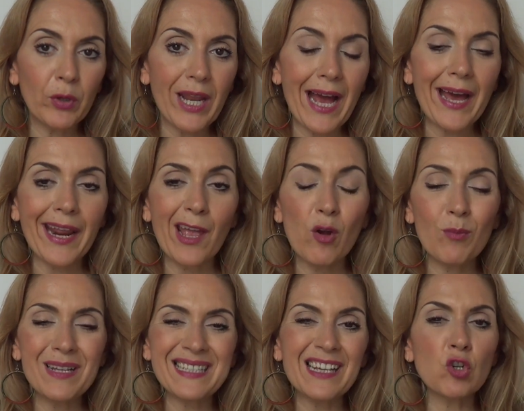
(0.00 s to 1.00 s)
vogliamo dare è un
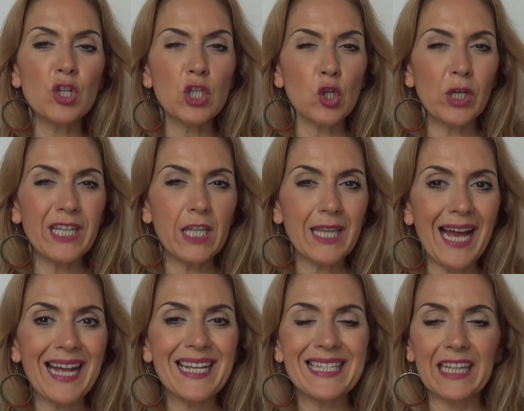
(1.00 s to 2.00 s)
messaggio di
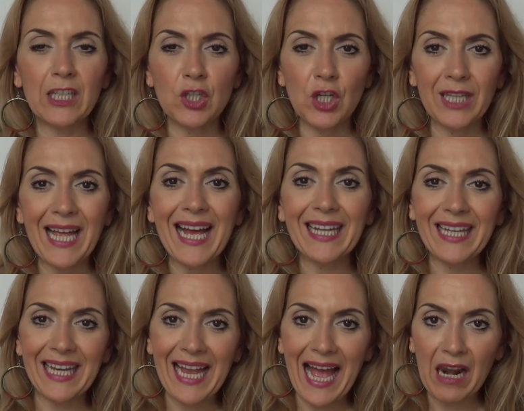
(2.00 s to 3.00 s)
solidità, di staticità,
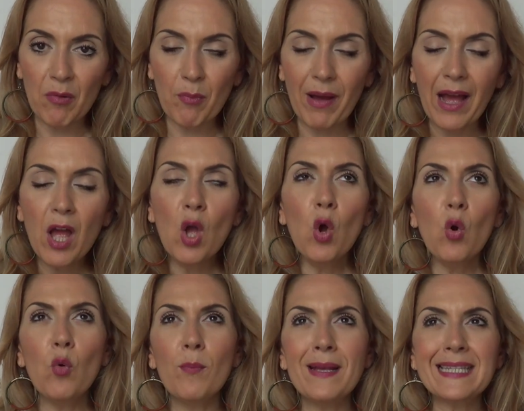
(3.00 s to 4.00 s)
di calma,
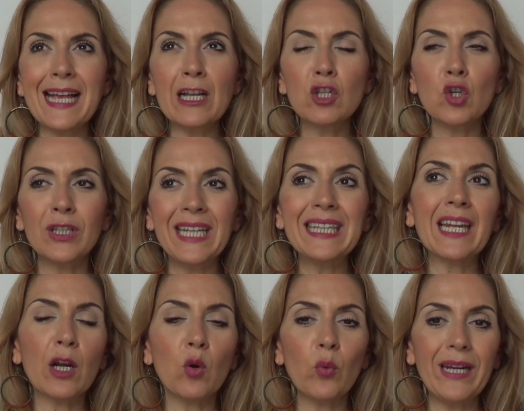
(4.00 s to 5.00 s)
un messaggio di
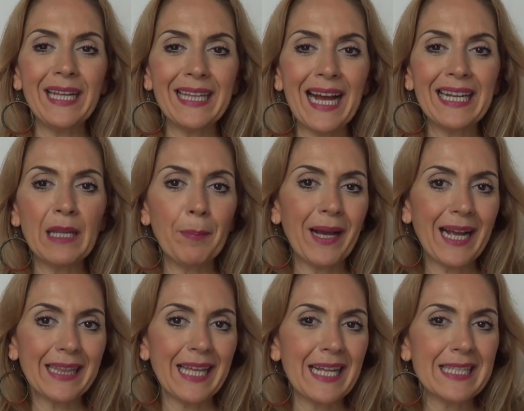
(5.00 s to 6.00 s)
tranquillità, di
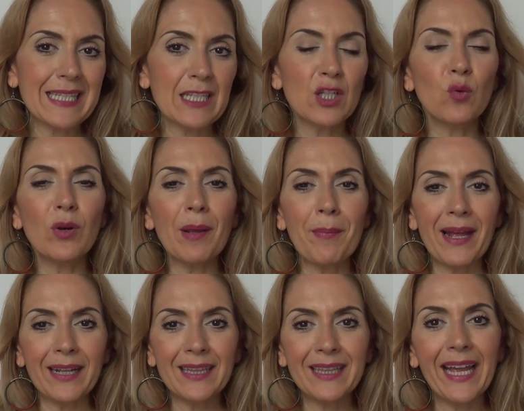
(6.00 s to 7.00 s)
pacatezza,
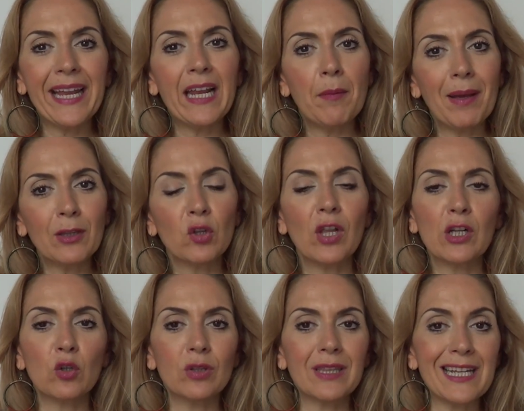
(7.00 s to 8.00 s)
sicuramente il metodo del
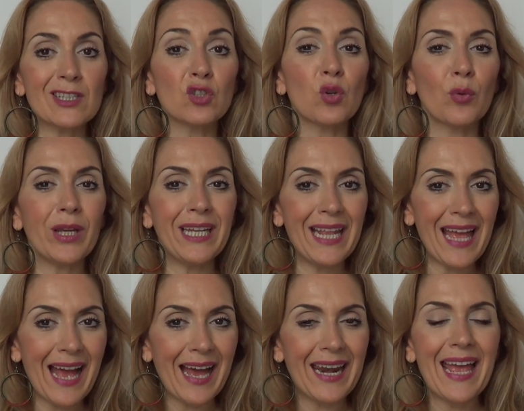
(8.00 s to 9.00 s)
contrasto
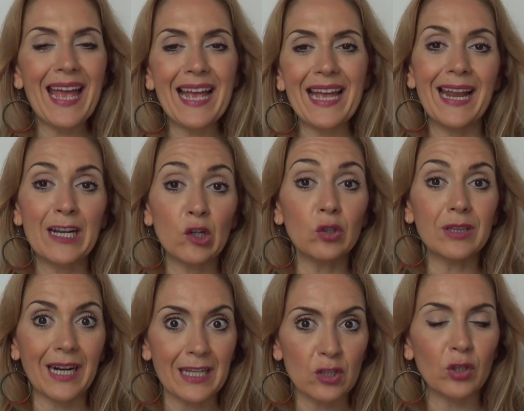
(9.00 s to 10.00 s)
ideale è il
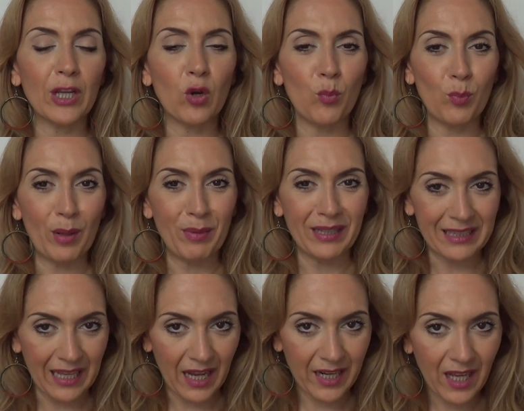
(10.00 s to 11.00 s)
contrasto dei
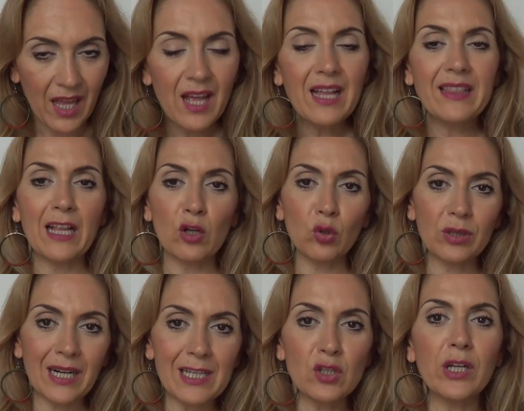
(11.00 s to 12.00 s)
complementari. Dal
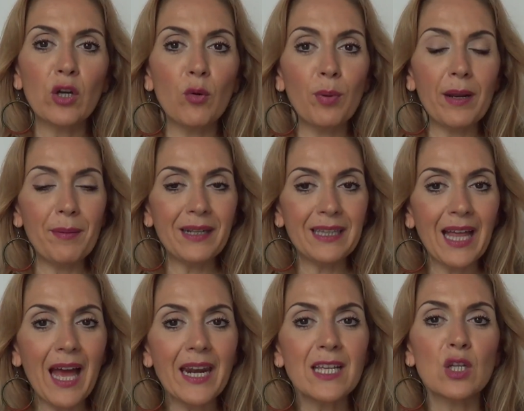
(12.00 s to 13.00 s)
contrasto dei
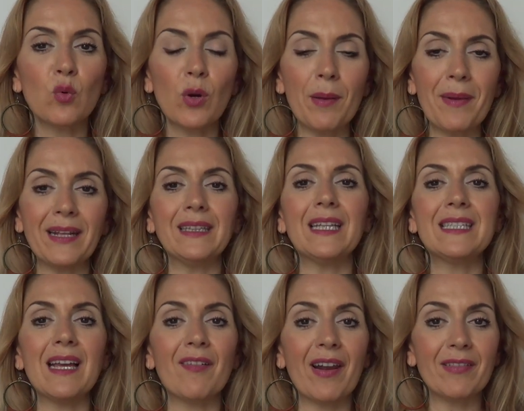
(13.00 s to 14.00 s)
complementari sicuramente
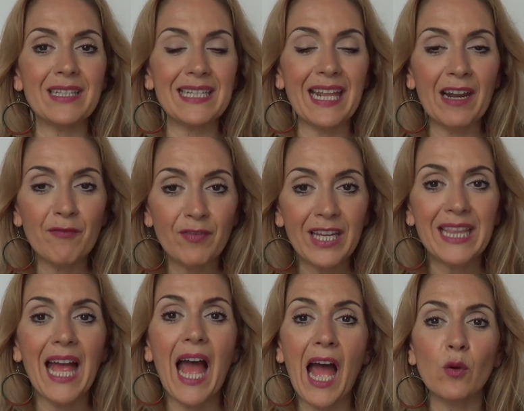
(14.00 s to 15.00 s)
si, avrà, si darà
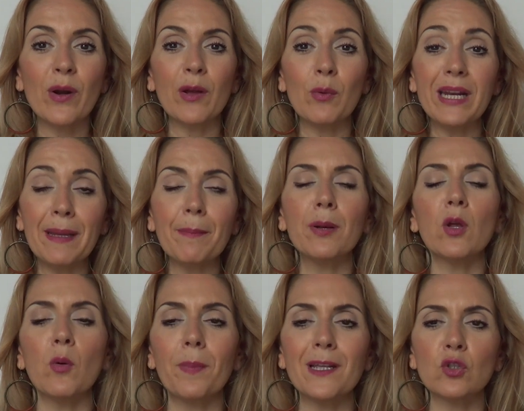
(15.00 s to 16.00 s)
vita ad un
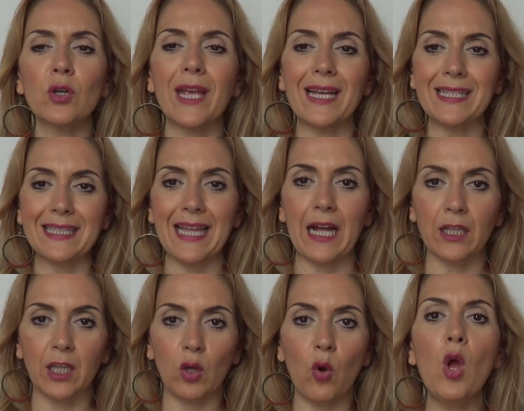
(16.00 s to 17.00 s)
equilibrio pressoché
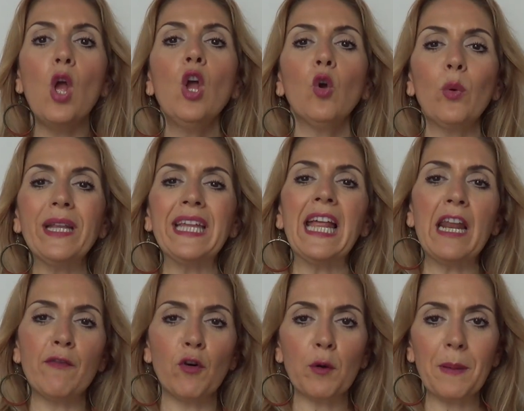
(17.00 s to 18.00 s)
statico, quindi
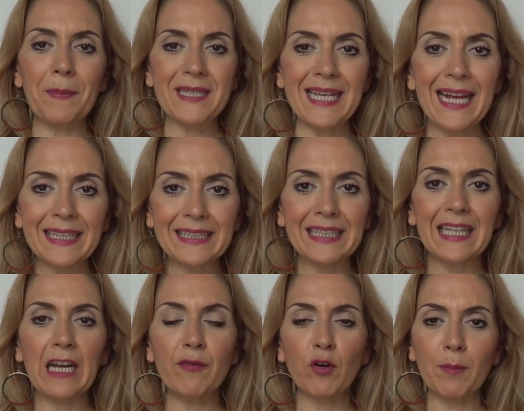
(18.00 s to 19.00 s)
delle forme pesanti,
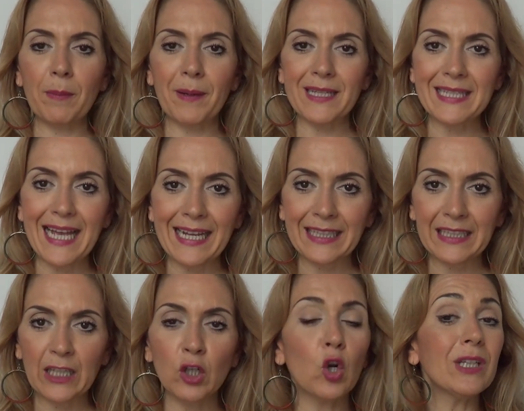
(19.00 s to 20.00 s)
delle forme
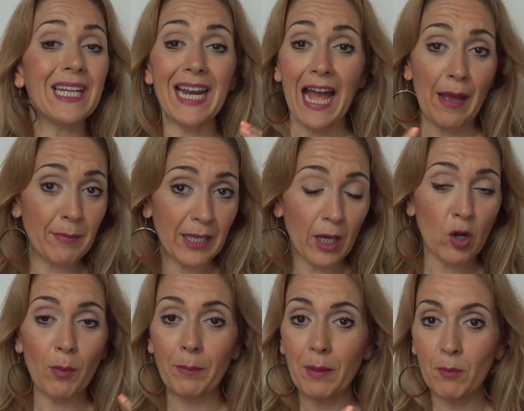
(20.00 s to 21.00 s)
presenti, non dinamiche
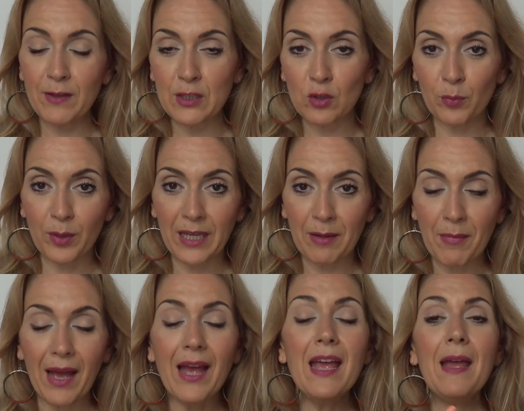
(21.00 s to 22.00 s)
come abbiamo visto
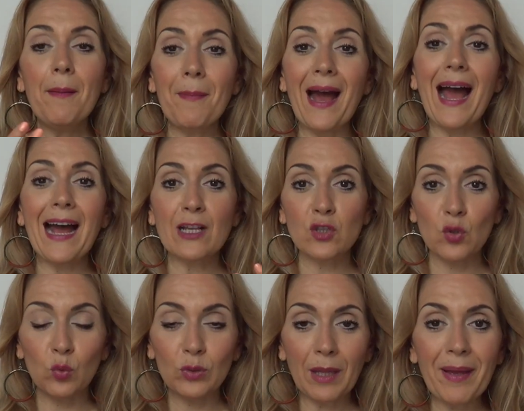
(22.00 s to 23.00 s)
prima, ma
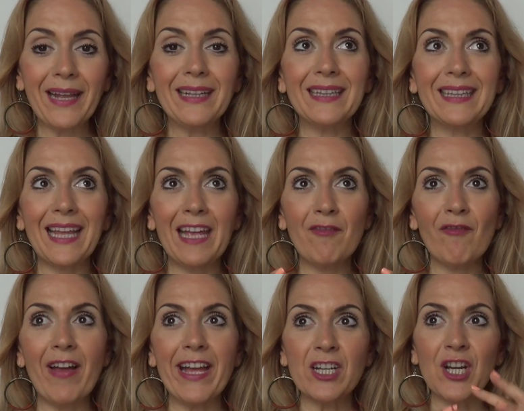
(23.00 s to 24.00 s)
assolutamente
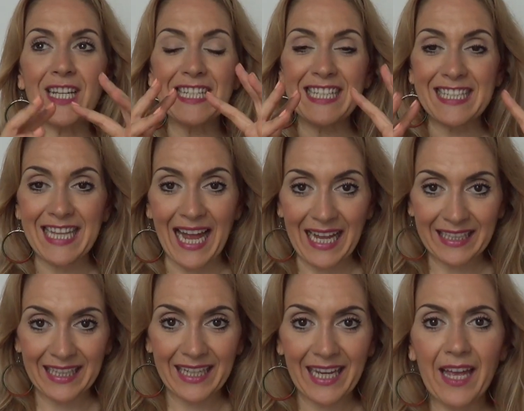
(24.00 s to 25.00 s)
invece
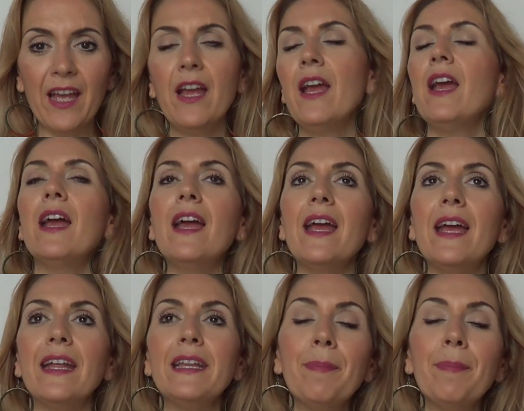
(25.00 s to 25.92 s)
statiche. Eh,